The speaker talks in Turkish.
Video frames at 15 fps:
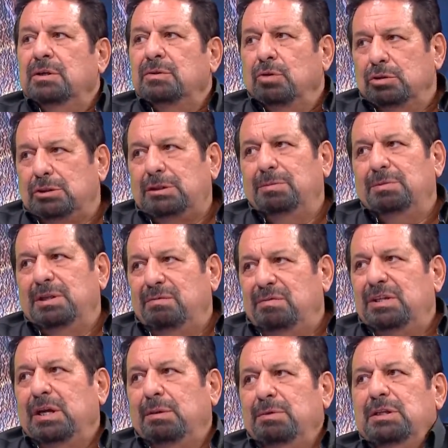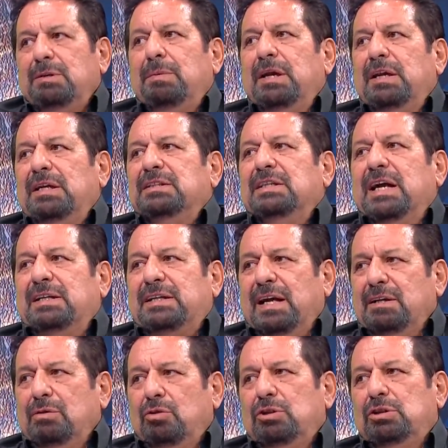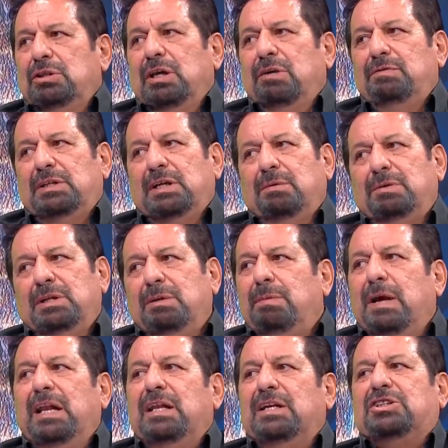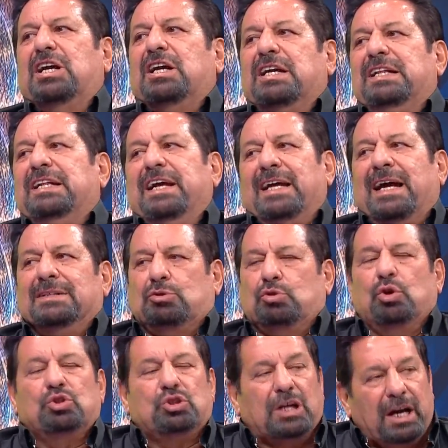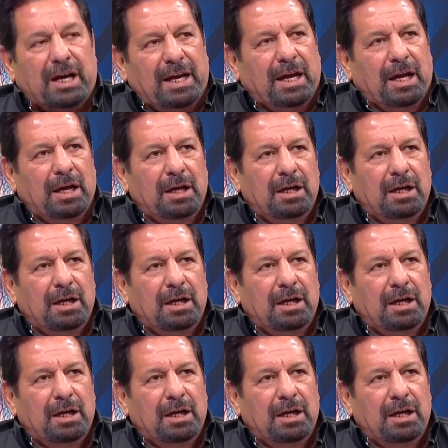Göztepe'nin vitamini belli zaten. Onun da vitamini belli şekilde yansıyor sahaya.